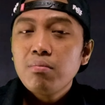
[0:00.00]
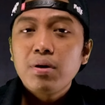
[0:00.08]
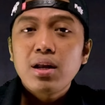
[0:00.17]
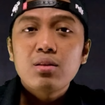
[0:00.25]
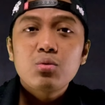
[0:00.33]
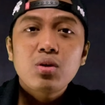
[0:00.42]

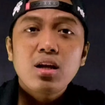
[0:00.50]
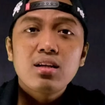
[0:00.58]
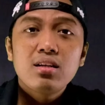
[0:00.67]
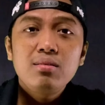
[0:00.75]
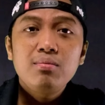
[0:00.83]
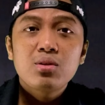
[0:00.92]
peraturan
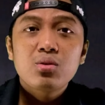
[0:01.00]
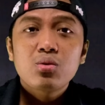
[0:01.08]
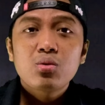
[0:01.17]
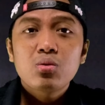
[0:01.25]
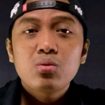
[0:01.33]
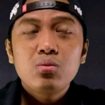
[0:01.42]
ini
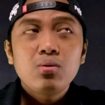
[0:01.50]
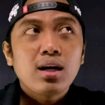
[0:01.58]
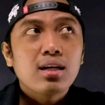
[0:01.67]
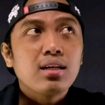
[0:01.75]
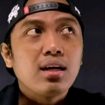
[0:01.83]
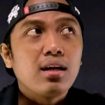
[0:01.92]
menurutku
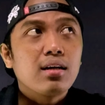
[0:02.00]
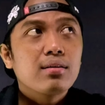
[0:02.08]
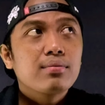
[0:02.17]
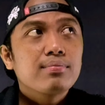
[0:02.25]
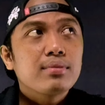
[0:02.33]
agak